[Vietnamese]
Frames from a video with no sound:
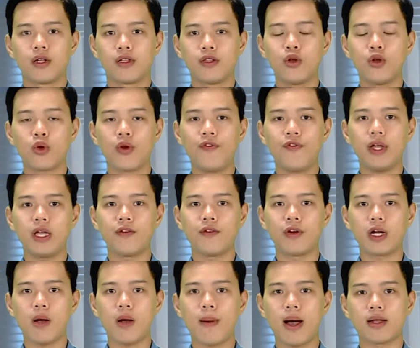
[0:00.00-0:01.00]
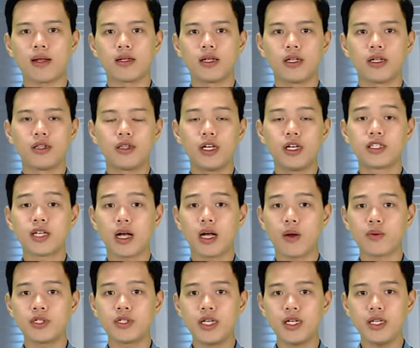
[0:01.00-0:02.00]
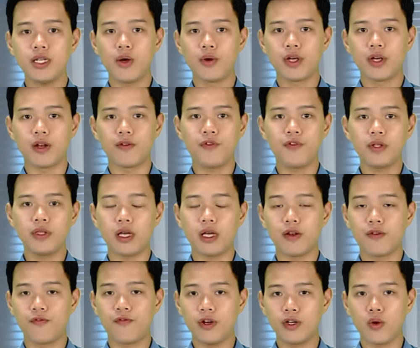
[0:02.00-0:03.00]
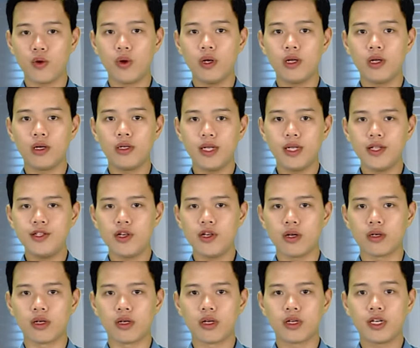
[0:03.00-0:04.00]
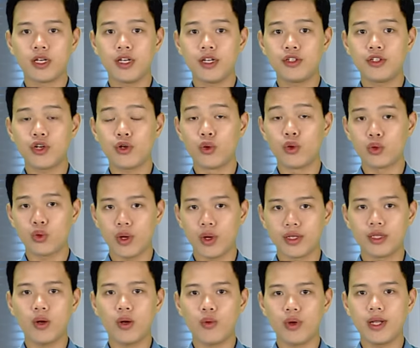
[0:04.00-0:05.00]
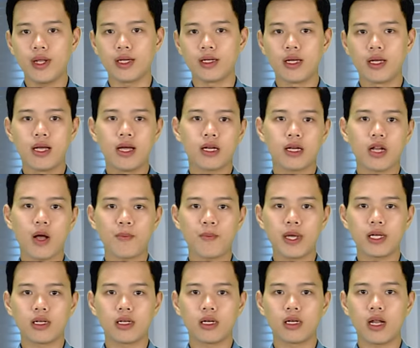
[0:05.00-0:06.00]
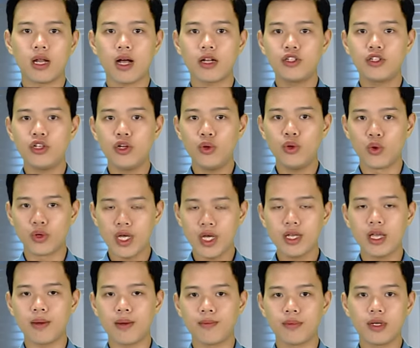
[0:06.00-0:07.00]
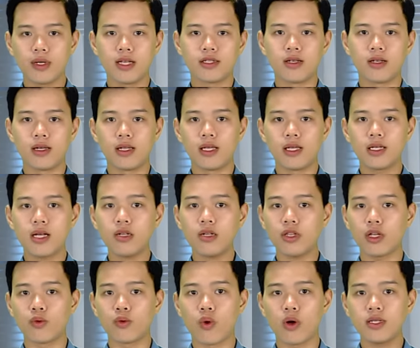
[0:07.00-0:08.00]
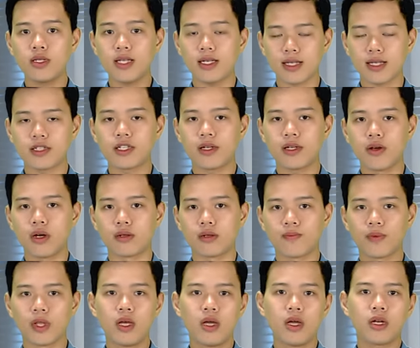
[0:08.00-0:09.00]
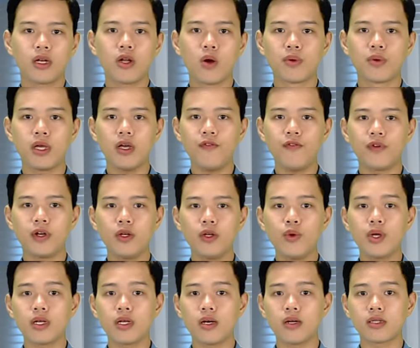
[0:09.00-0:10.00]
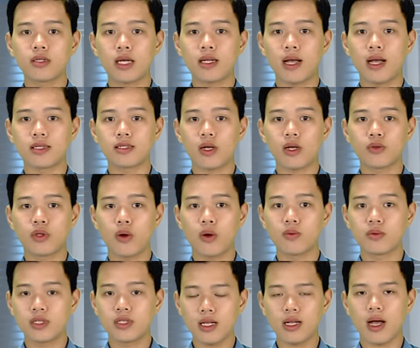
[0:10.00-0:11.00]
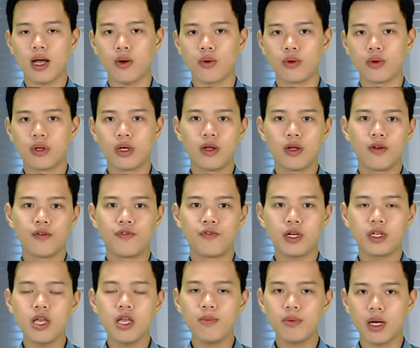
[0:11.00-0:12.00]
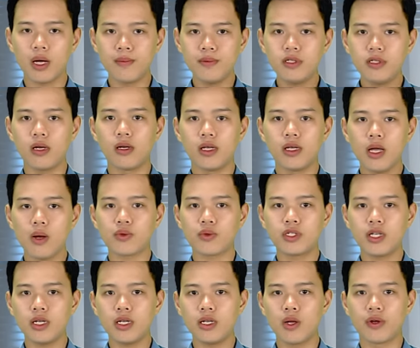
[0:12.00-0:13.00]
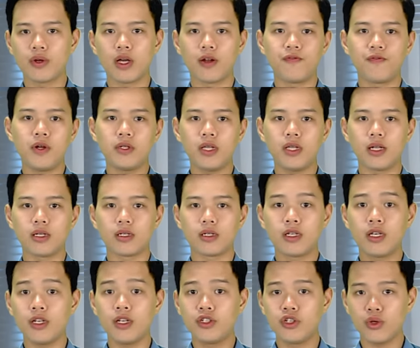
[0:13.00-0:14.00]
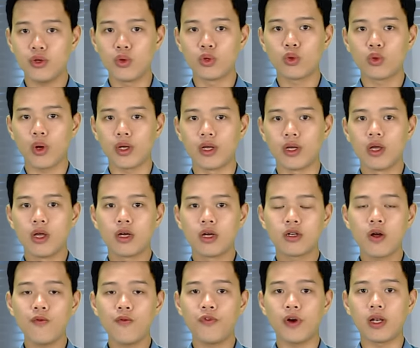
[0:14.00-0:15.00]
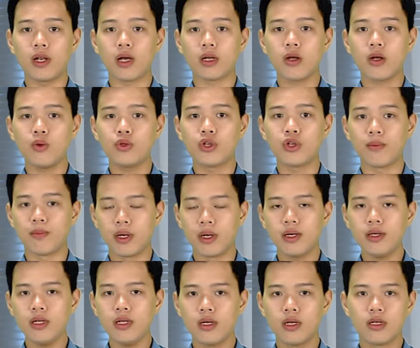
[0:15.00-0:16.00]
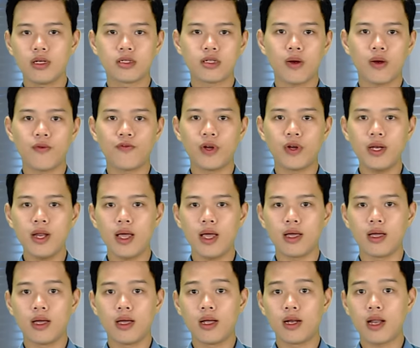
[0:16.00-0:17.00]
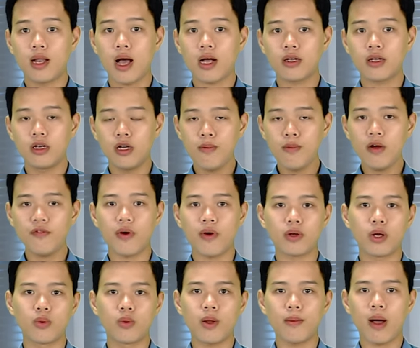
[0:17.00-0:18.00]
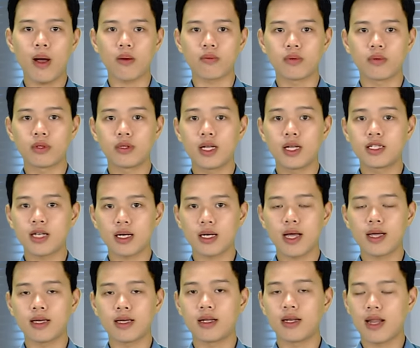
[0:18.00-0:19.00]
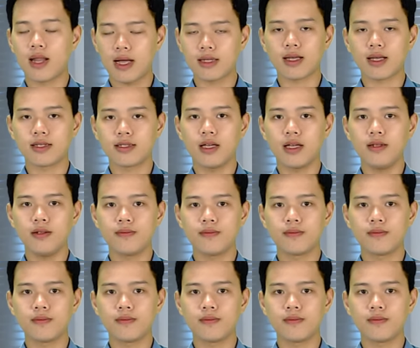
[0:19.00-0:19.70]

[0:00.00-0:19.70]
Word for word: Thưa quý vị và các bạn, tình trạng học sinh điều khiển phương tiện phân khối lớn đến trường khi chưa đủ tuổi theo quy định, đặc biệt là chưa đủ kinh nghiệm để xử lý các tình huống xảy ra trên đường, đồng nghĩa với nguy cơ tai nạn giao thông rất cao. Việc nghiêm cấm xử lý học sinh điều khiển phương tiện khi chưa đủ tuổi không phải là câu chuyện mới, song vấn đề là cứ bước vào đầu năm học, tình trạng này lại tái diễn.